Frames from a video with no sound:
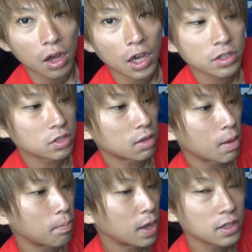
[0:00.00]
たアインズ
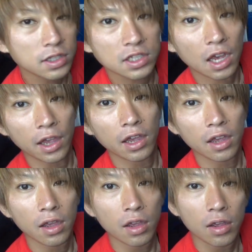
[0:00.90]
様万歳
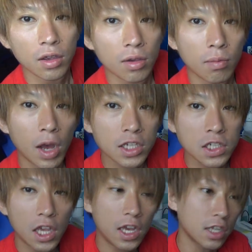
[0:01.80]

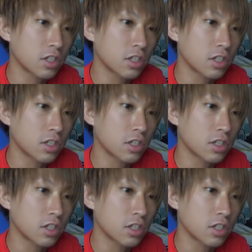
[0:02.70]
マジでい